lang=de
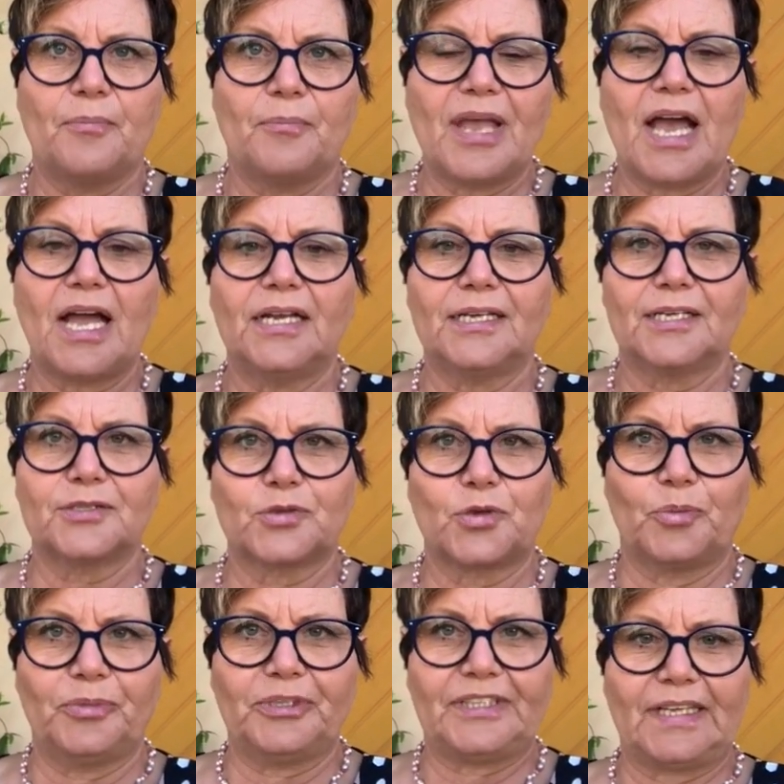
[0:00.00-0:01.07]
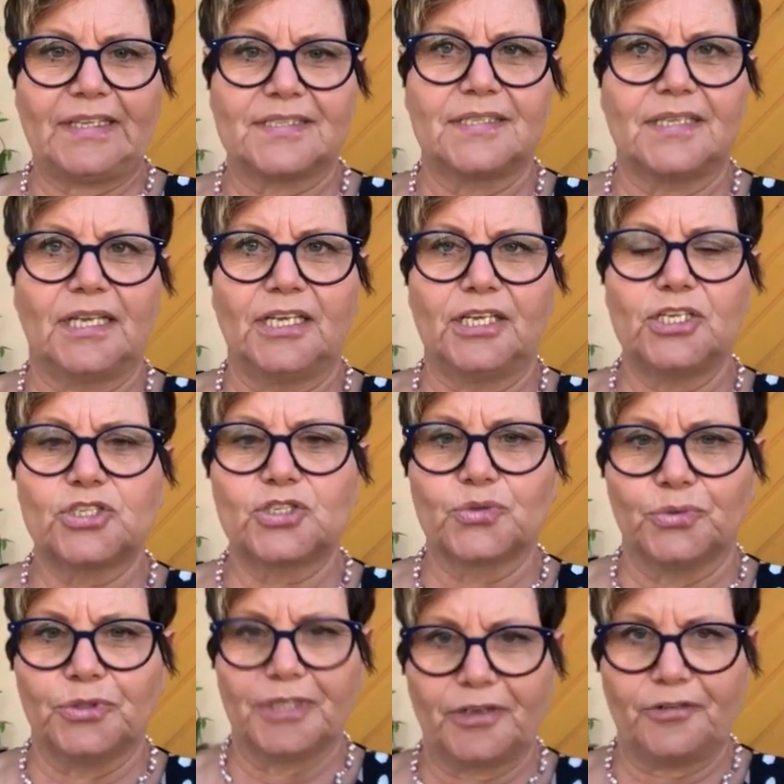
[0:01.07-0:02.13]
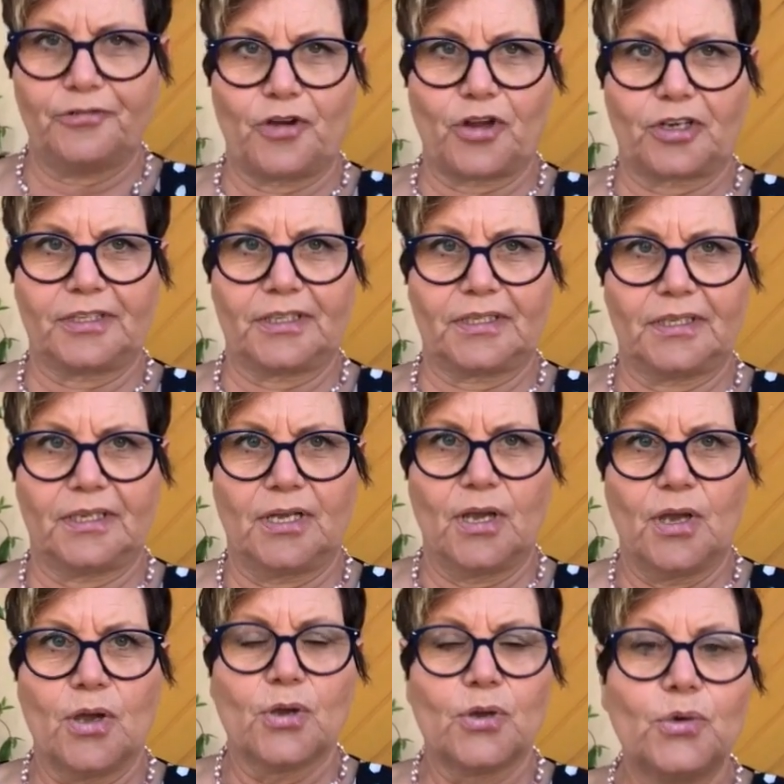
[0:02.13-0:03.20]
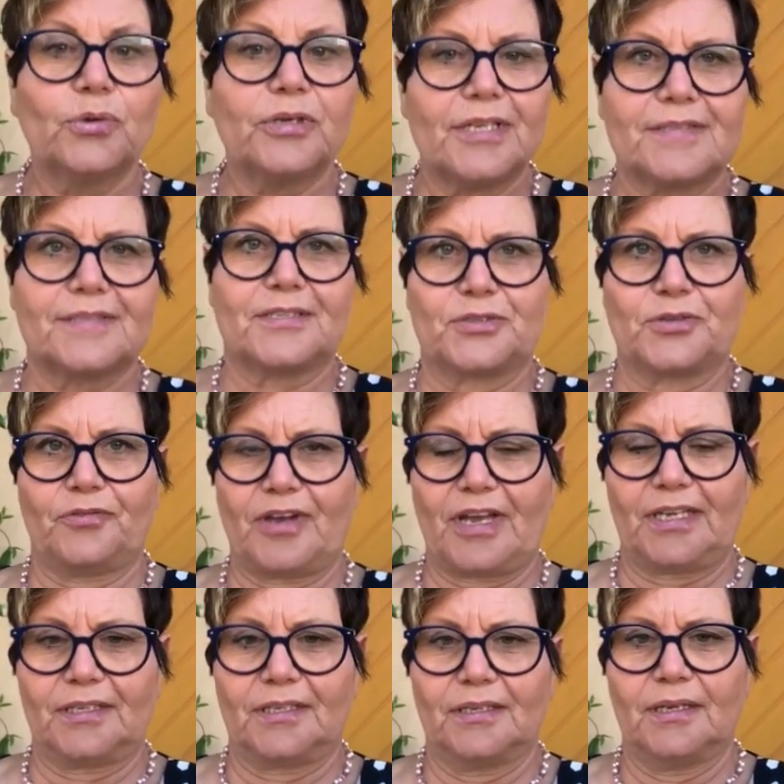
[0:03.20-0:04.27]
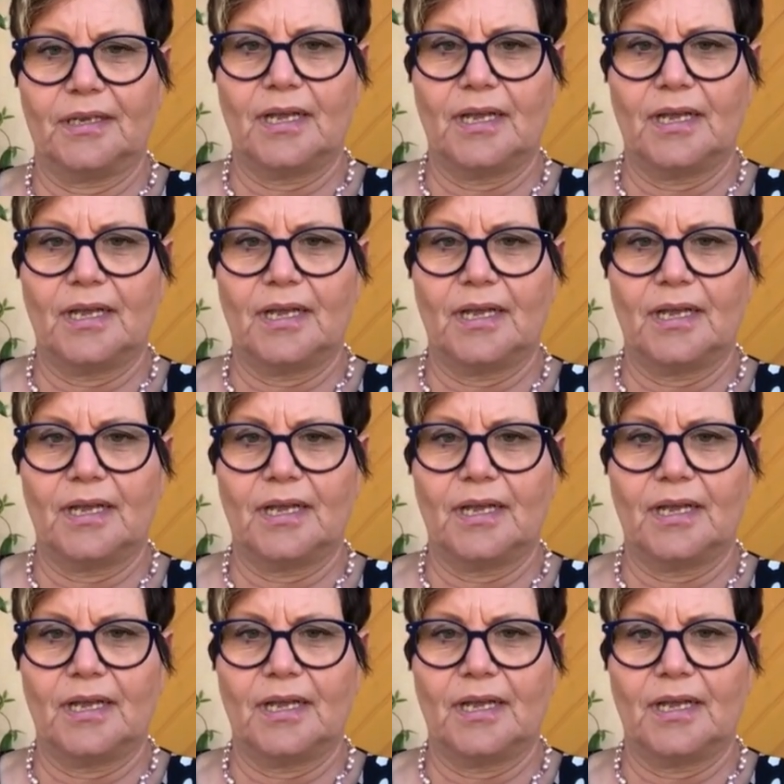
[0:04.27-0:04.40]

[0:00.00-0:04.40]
mehr Alltagskompetenzen in den Schulen gefordert. Nun ist es soweit.